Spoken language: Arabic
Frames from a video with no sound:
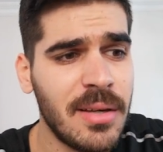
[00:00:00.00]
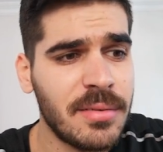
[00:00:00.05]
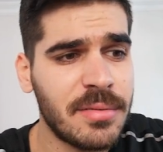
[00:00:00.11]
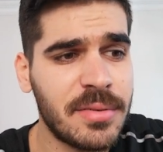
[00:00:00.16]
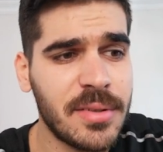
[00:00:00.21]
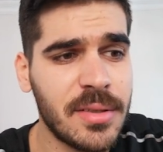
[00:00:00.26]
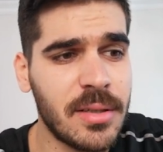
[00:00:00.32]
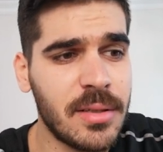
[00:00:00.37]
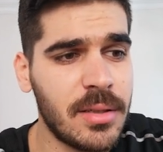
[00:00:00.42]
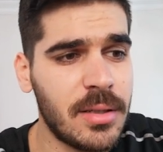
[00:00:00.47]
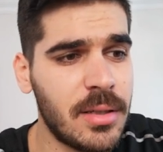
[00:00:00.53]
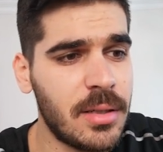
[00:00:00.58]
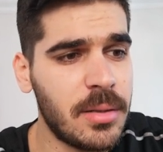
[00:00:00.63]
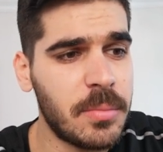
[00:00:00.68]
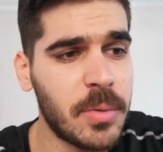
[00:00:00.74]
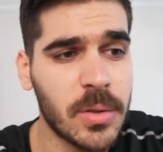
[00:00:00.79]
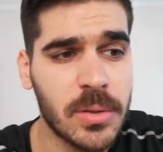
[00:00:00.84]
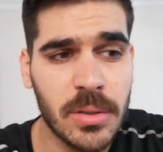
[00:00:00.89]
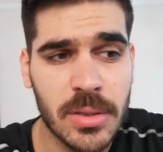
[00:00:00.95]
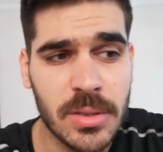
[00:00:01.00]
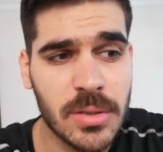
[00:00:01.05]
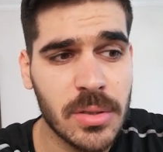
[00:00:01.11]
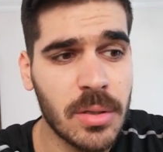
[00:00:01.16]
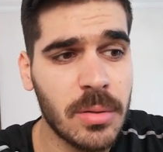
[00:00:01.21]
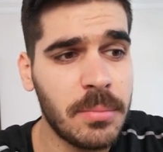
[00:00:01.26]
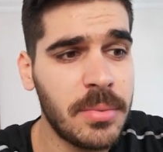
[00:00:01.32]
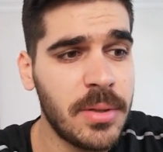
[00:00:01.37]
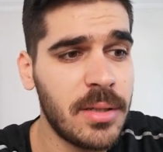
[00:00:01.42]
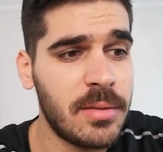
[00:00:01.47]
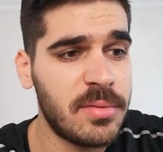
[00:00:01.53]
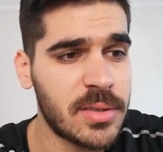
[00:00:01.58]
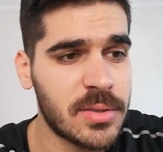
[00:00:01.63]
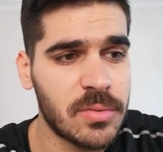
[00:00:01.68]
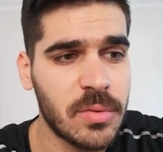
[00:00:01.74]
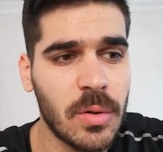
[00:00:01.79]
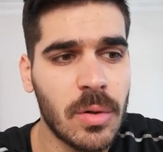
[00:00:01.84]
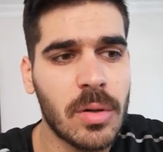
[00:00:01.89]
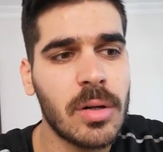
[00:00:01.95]
في البوتاسيوم بي
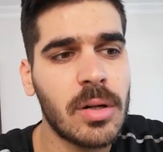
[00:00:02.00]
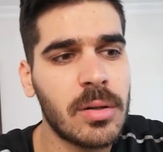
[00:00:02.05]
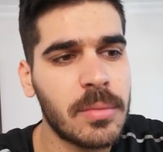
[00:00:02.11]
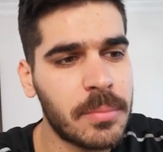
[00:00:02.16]
الفسفور